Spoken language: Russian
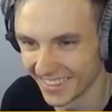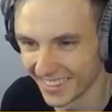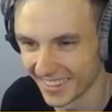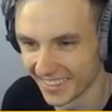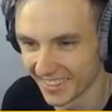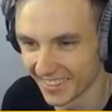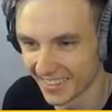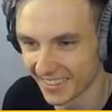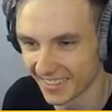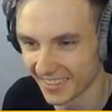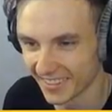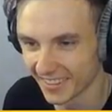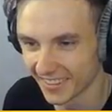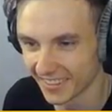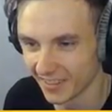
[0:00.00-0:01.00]
Че умер?
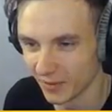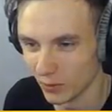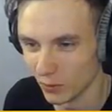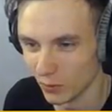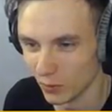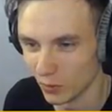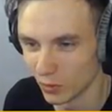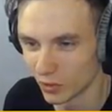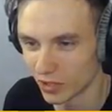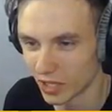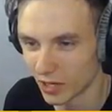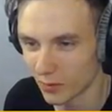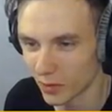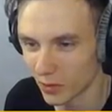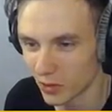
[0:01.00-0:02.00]
Ну, вот так
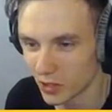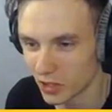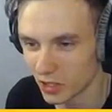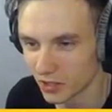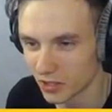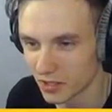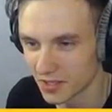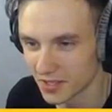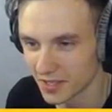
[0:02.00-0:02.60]
а, получилось.